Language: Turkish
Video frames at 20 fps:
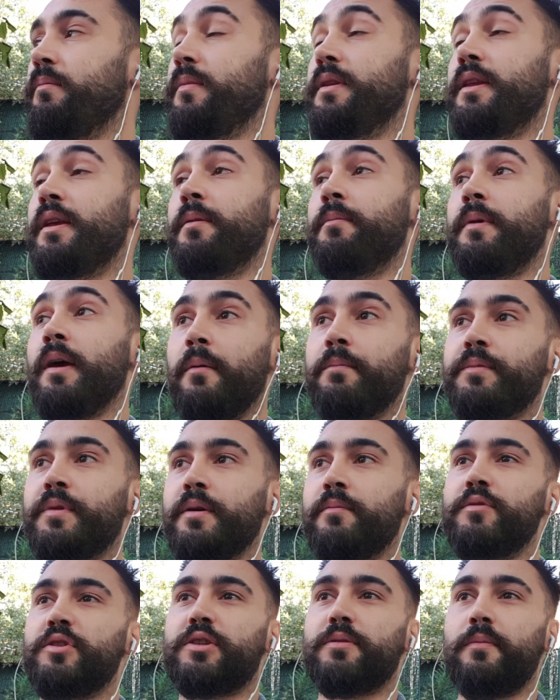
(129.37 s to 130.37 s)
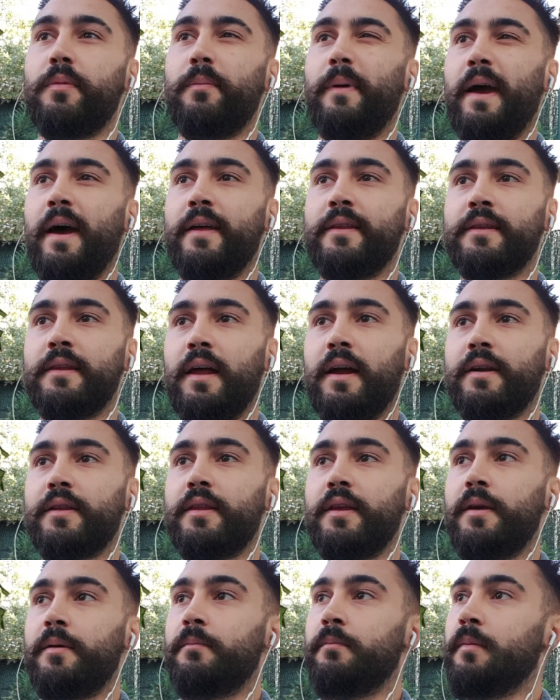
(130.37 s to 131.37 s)
mi diyeyim yaptığım işimi beğendiler
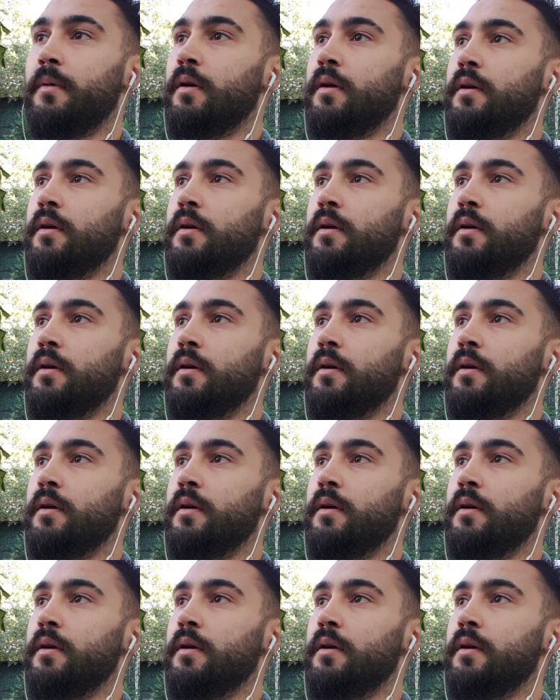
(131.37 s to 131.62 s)
diyeyim